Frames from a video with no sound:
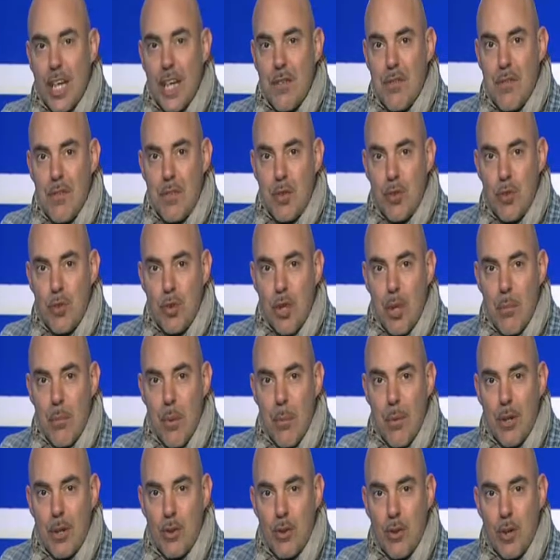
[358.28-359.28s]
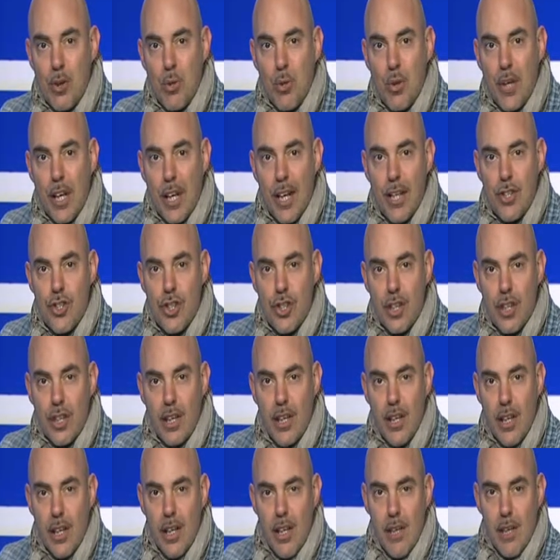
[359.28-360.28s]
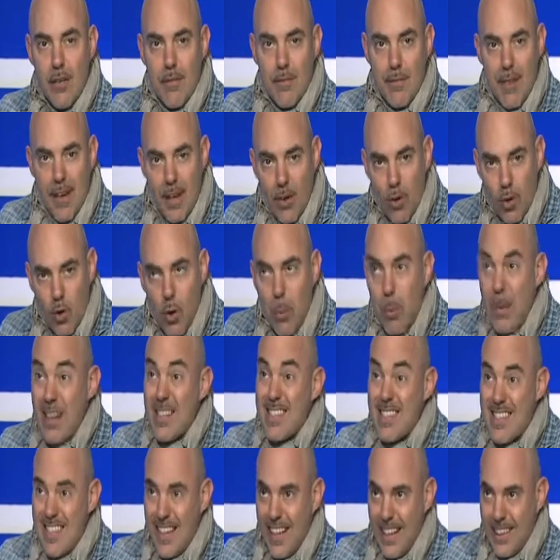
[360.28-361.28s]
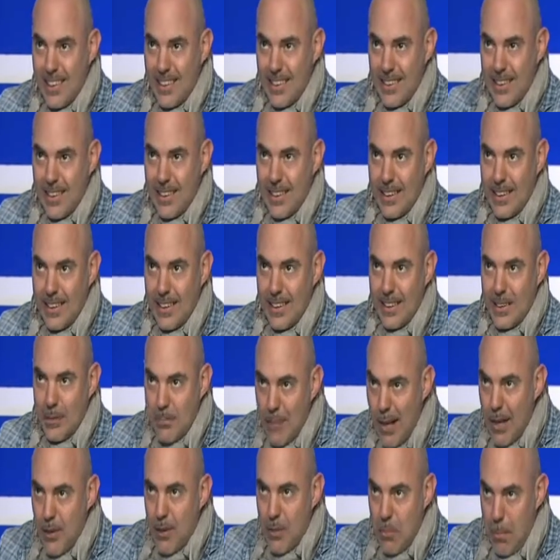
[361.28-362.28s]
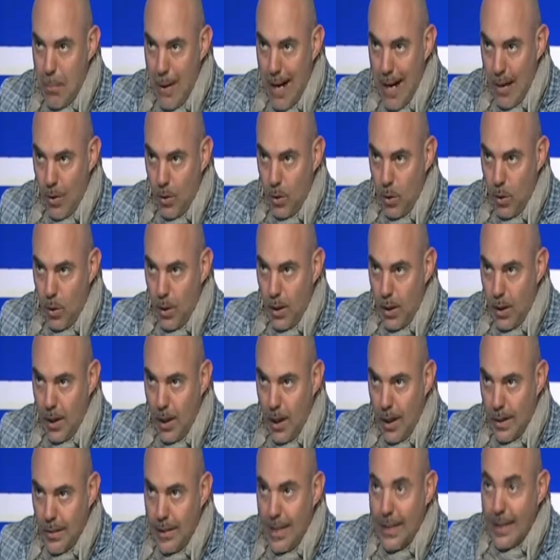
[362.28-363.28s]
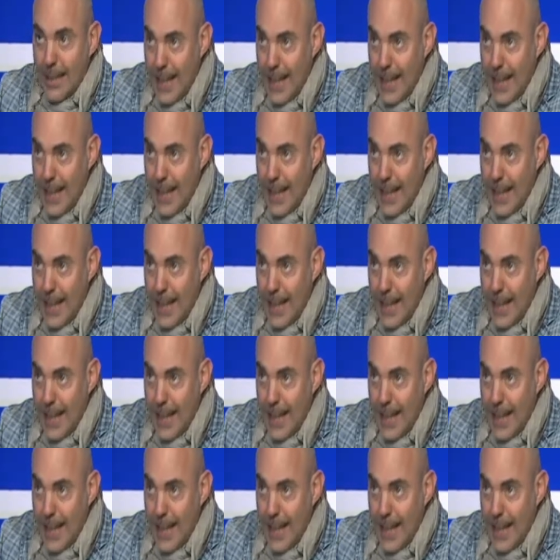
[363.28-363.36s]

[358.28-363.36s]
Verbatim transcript: che vivi tu nel momento in cui reciti vengono passate eh, di mano in mano a, a dei